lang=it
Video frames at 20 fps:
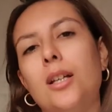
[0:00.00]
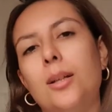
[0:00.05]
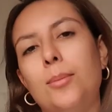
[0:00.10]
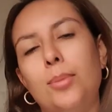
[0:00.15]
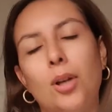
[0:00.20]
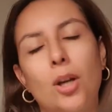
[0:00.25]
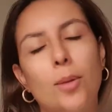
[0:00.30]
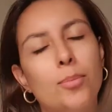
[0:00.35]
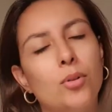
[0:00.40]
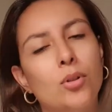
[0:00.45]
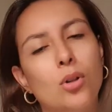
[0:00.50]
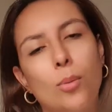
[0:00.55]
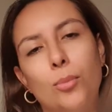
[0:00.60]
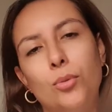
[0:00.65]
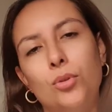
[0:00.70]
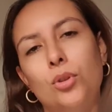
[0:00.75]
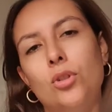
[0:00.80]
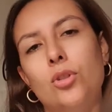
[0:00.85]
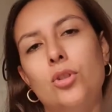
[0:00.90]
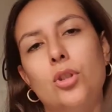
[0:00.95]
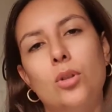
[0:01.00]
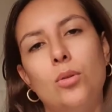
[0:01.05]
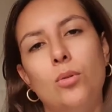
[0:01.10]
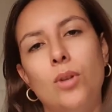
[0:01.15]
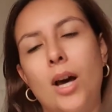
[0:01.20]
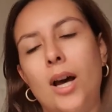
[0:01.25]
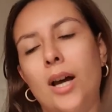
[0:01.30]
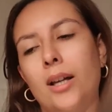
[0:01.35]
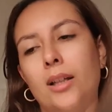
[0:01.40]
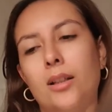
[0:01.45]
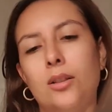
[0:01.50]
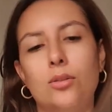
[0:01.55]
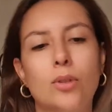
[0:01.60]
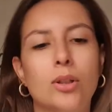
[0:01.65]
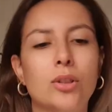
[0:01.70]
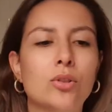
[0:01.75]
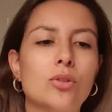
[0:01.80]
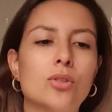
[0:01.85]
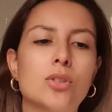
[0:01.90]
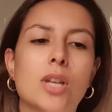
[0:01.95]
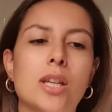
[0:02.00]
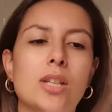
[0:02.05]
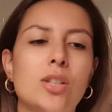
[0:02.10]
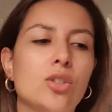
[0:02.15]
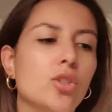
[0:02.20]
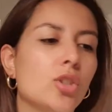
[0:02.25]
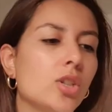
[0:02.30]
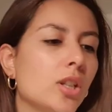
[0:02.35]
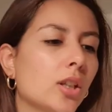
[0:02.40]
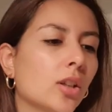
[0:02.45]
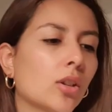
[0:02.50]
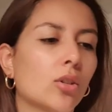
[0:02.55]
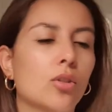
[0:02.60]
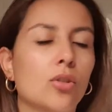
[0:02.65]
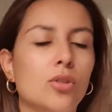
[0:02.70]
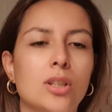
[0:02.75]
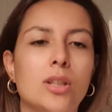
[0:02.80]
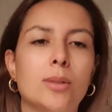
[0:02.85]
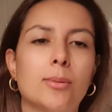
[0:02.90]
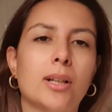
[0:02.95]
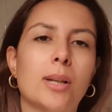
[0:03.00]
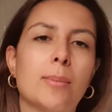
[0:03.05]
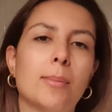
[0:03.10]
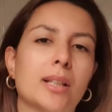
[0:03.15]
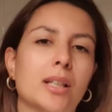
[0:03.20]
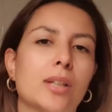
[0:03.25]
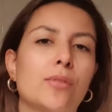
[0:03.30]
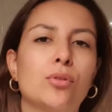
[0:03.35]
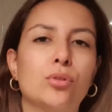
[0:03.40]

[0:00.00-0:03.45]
però è più comodo il cellulare quando sei in giro così la macchina